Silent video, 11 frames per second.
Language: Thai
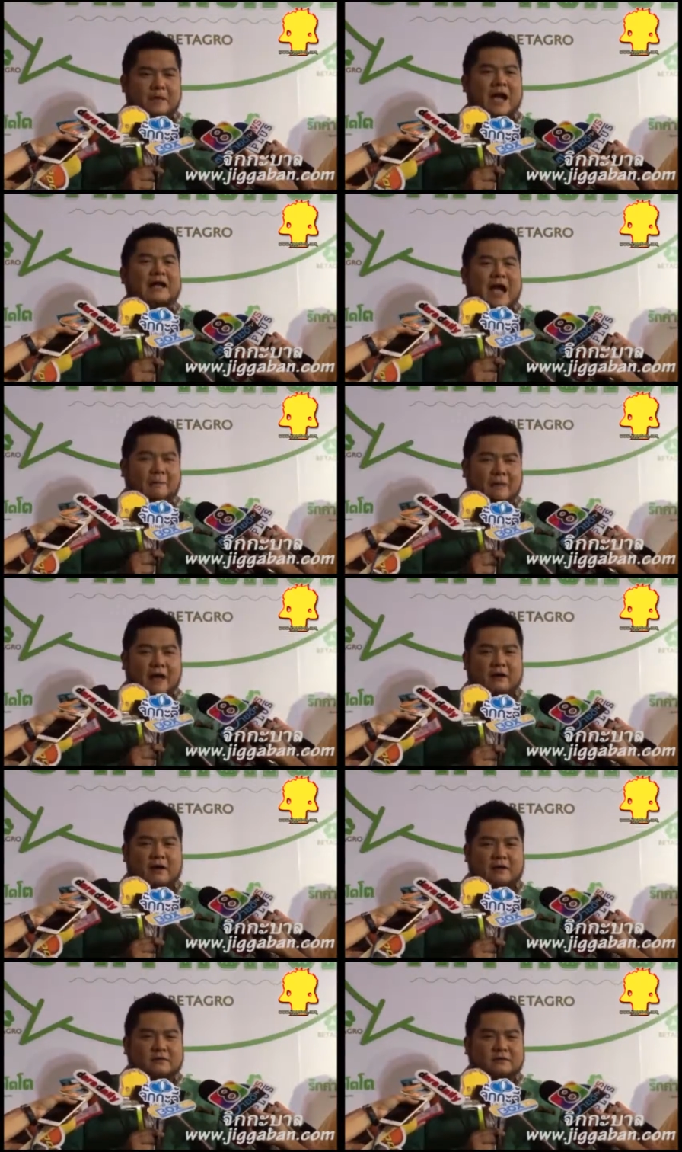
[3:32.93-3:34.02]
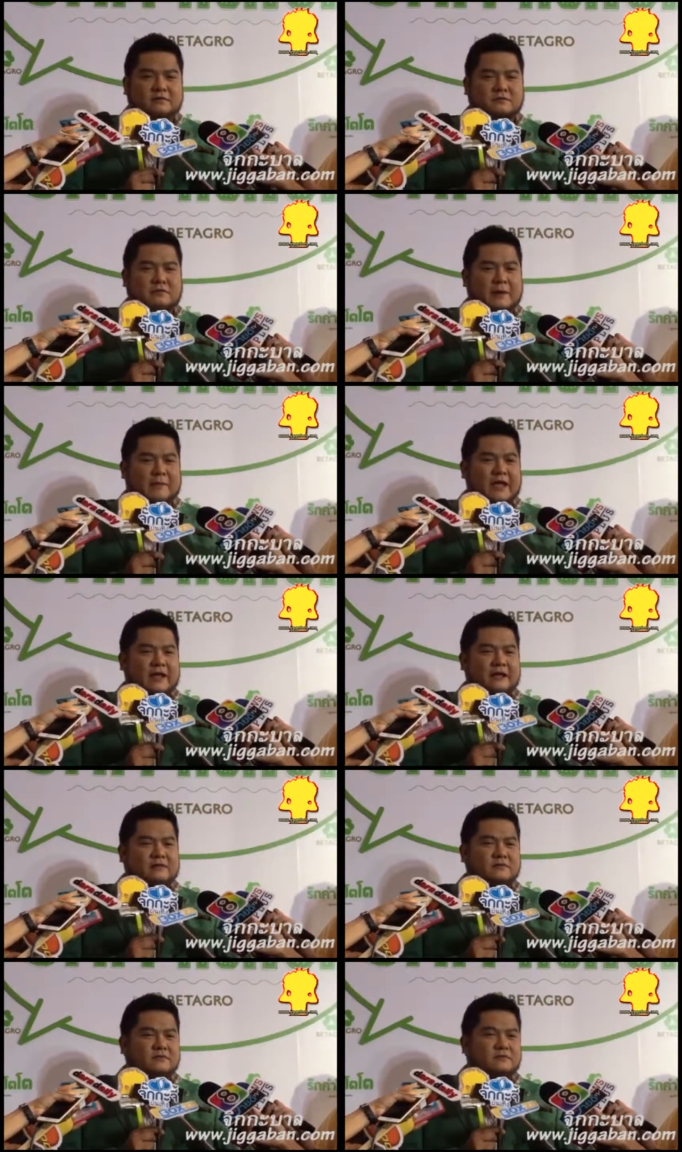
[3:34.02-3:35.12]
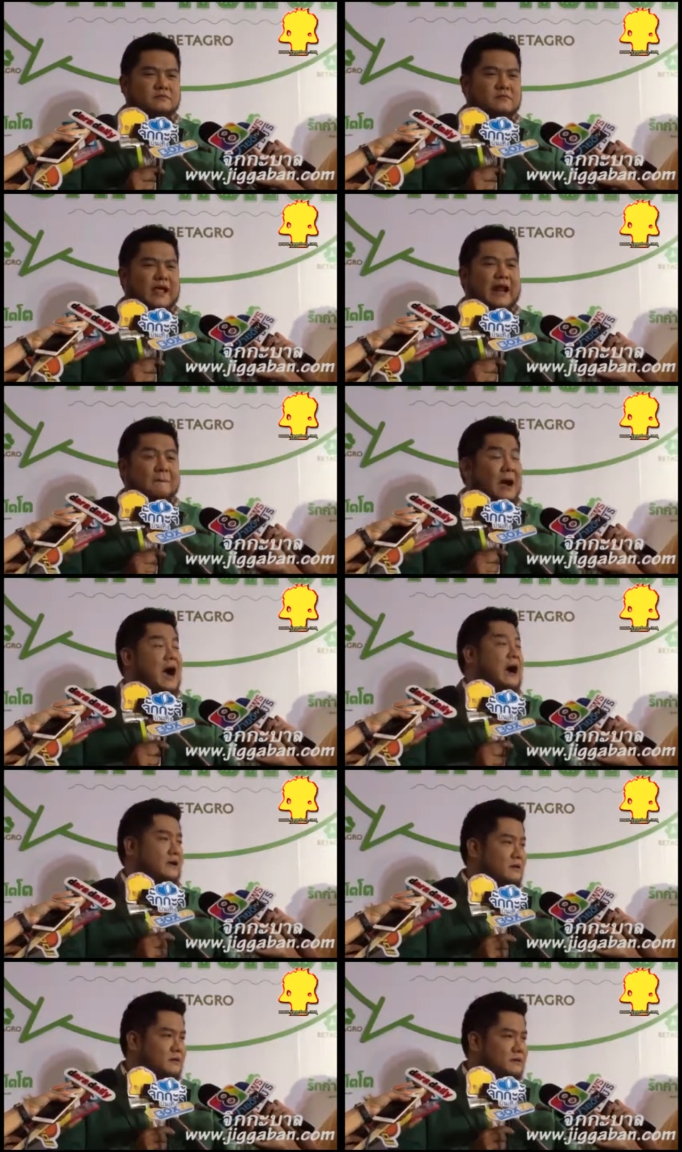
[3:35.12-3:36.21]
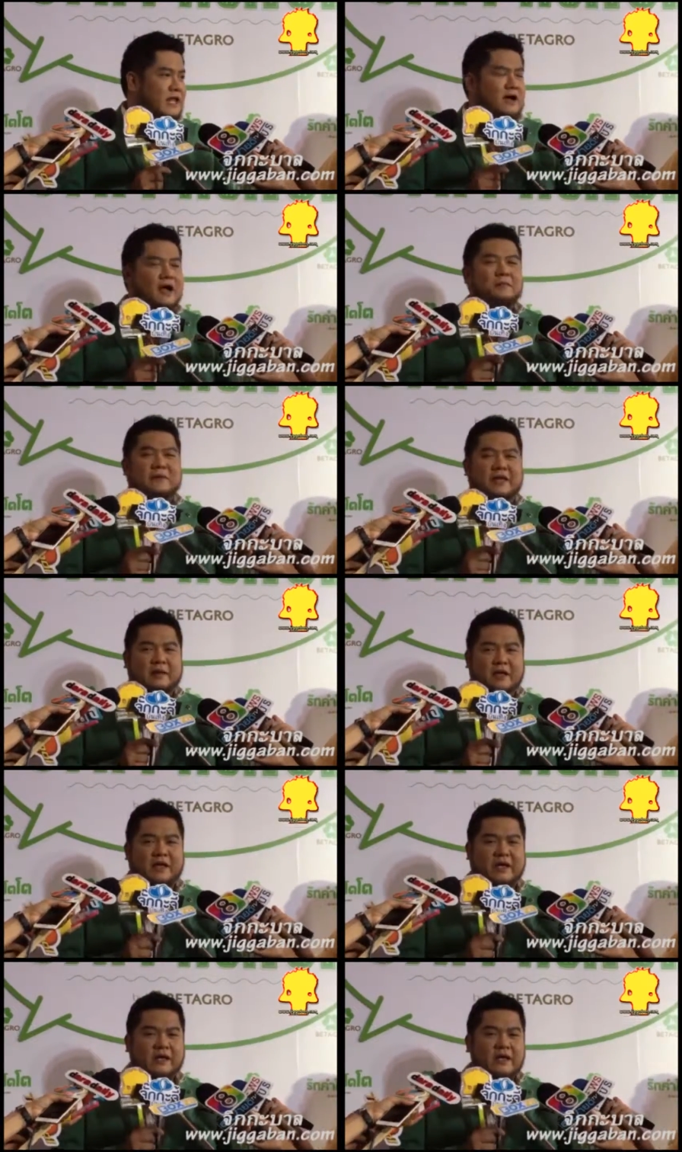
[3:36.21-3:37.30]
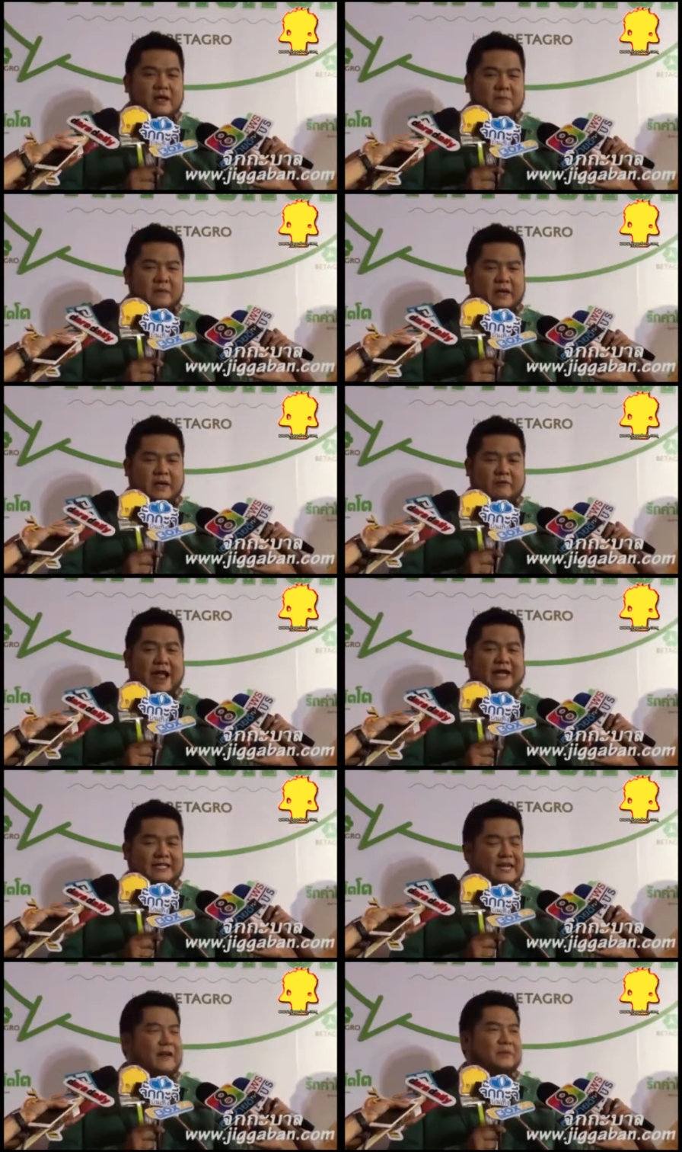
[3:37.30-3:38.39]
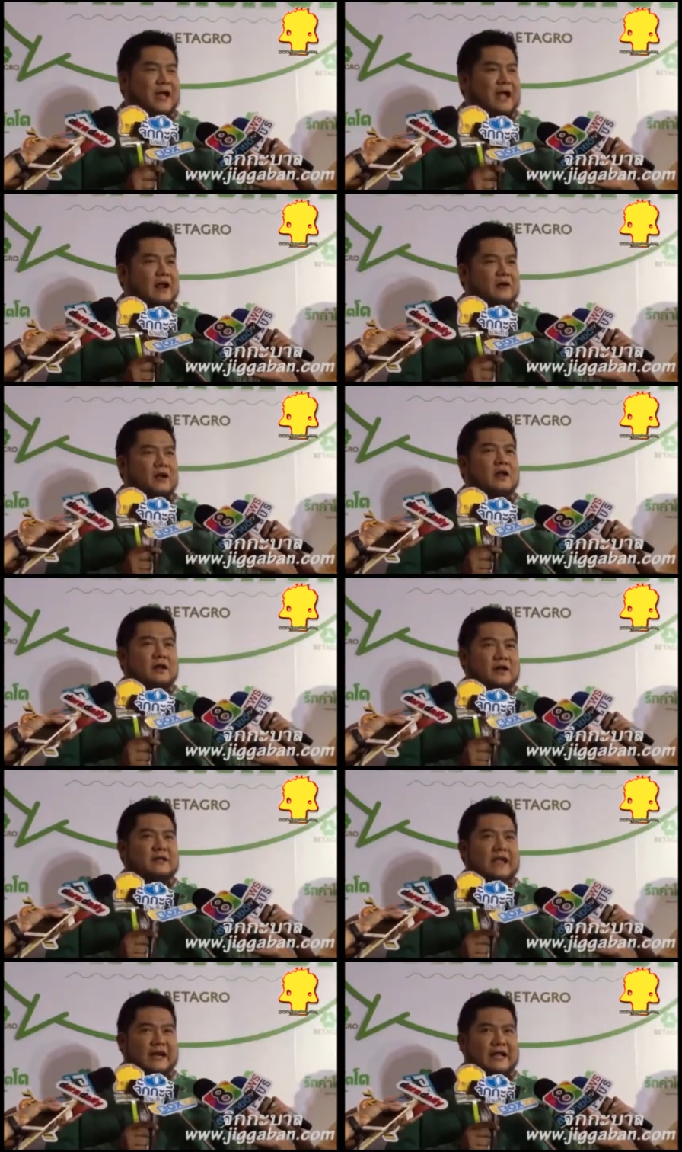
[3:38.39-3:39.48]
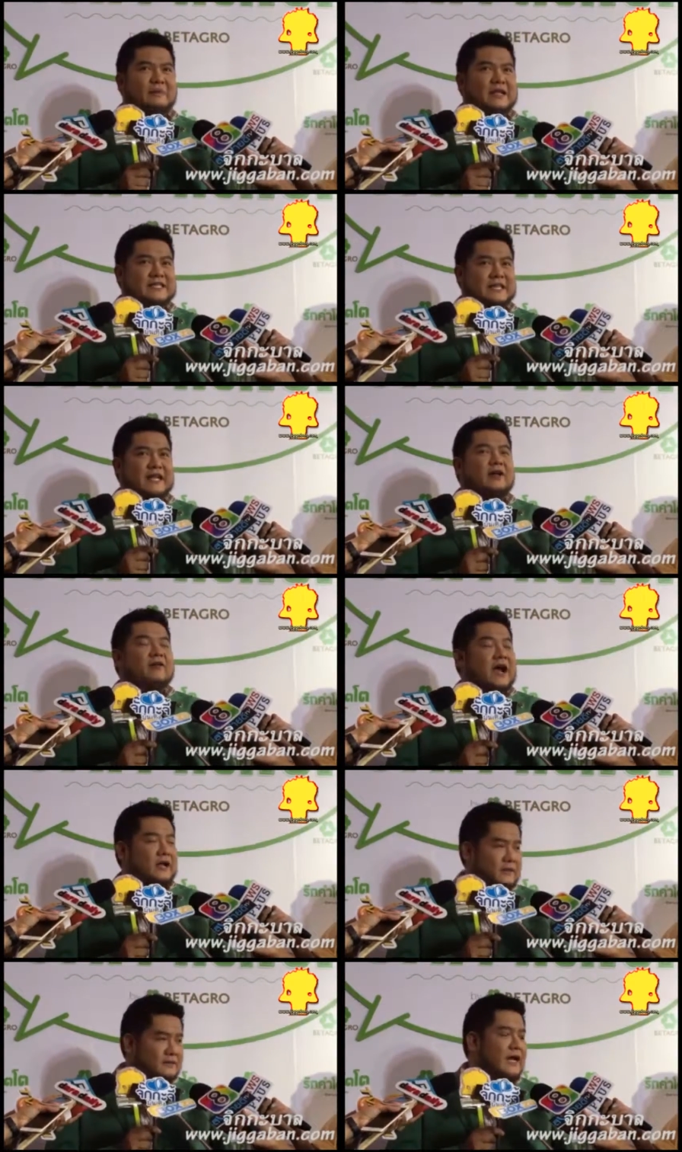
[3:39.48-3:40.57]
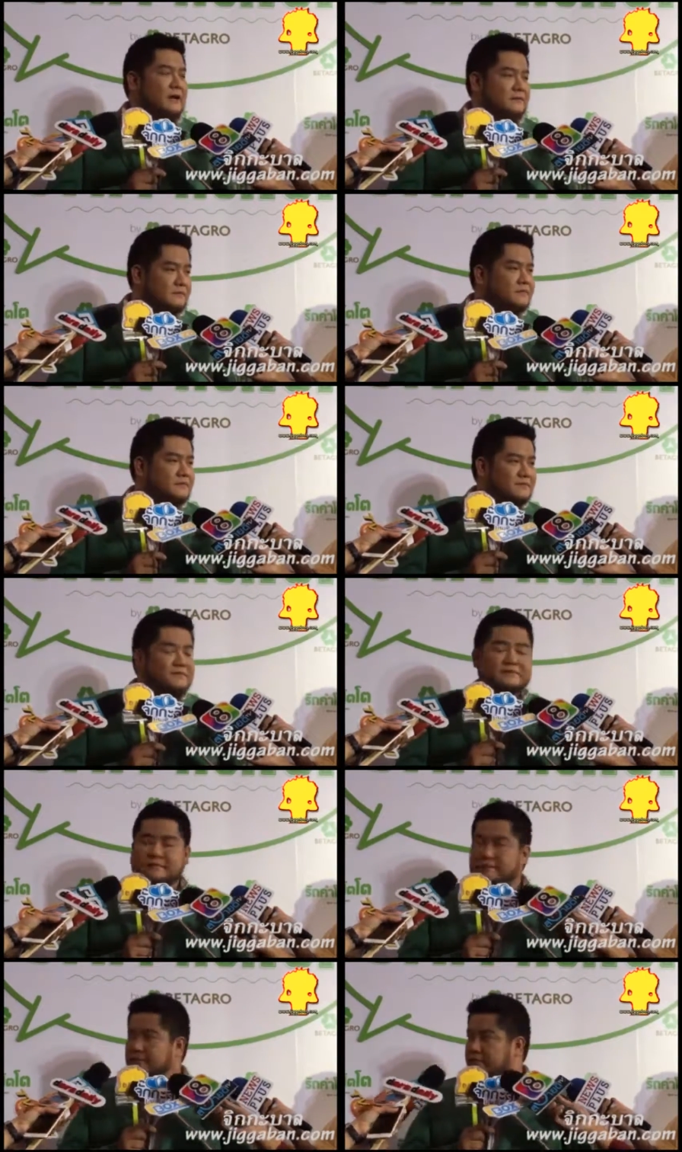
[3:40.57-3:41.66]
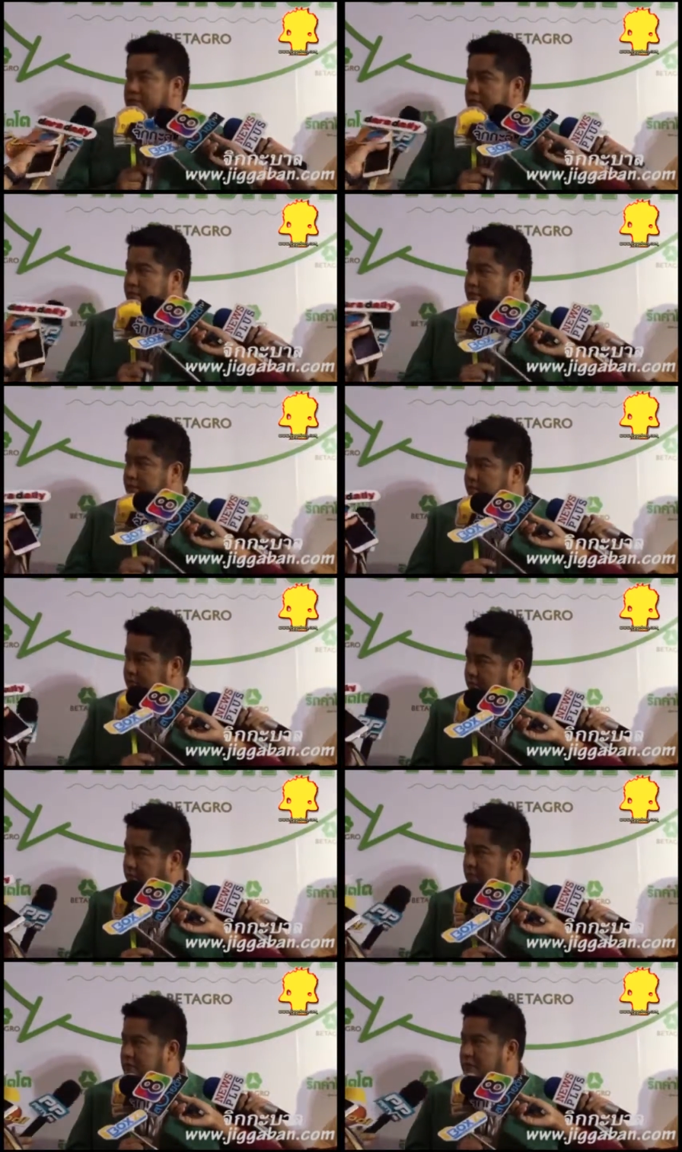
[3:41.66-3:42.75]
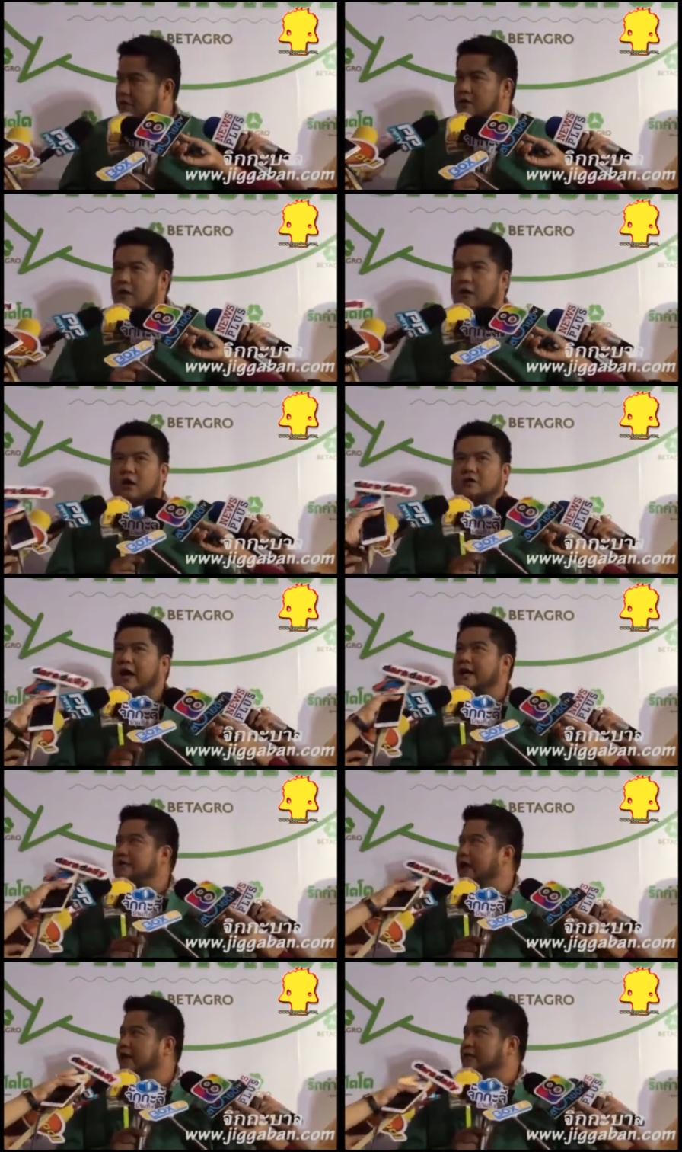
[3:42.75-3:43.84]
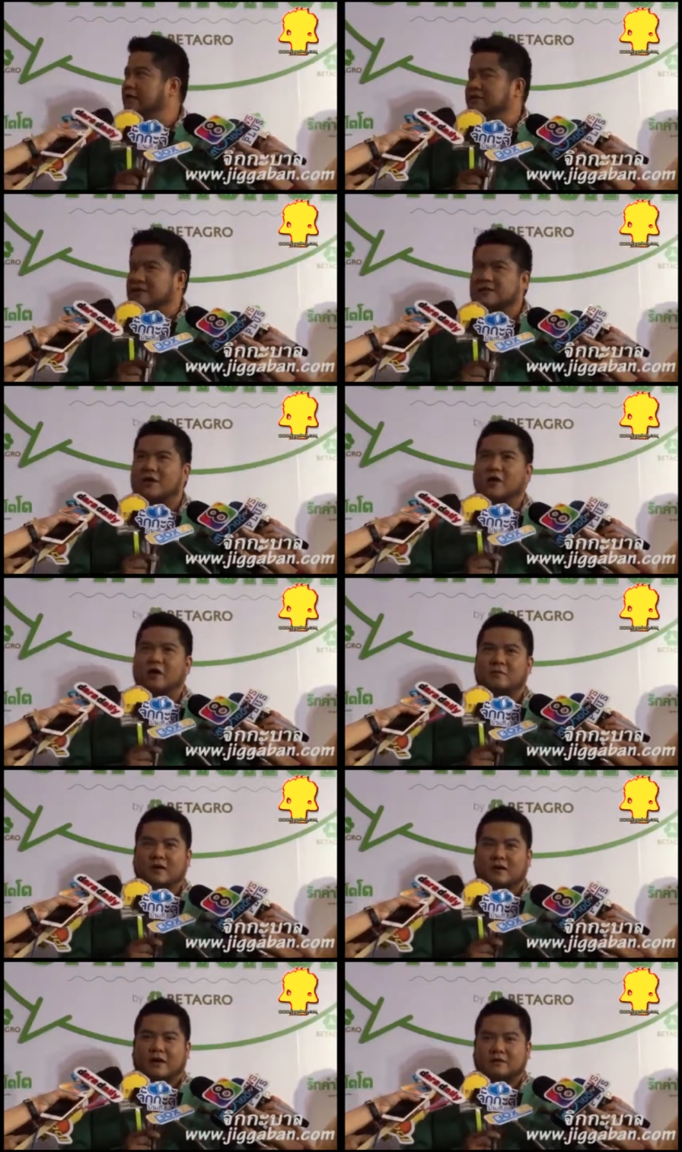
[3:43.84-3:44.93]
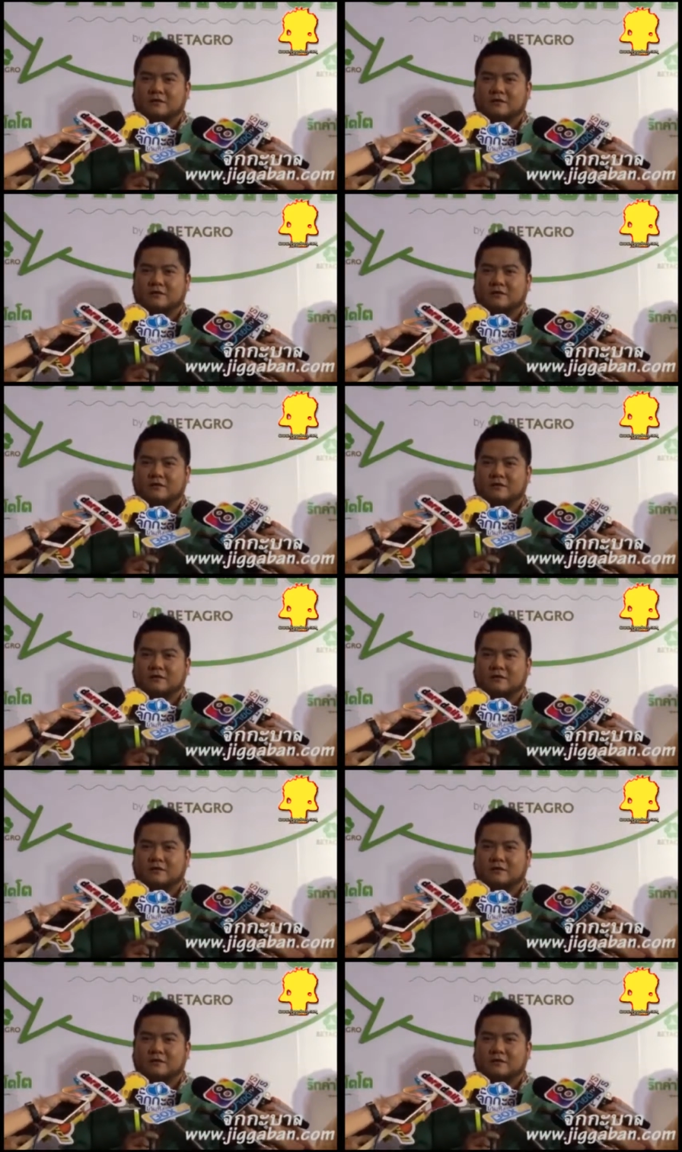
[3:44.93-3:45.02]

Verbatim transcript: ถ้าทำแล้วแล้วมันไม่ไม่ลำบากแล้วก็มีมีมีแรงที่จะทำได้เราก็เราก็อยากทำในสิ่งที่เรารักร่เครับเรื่องสีนี้เราแบบชอบสีนี้เรื่องสีโอใช่ใช่ชอบสีส้มแล้วก็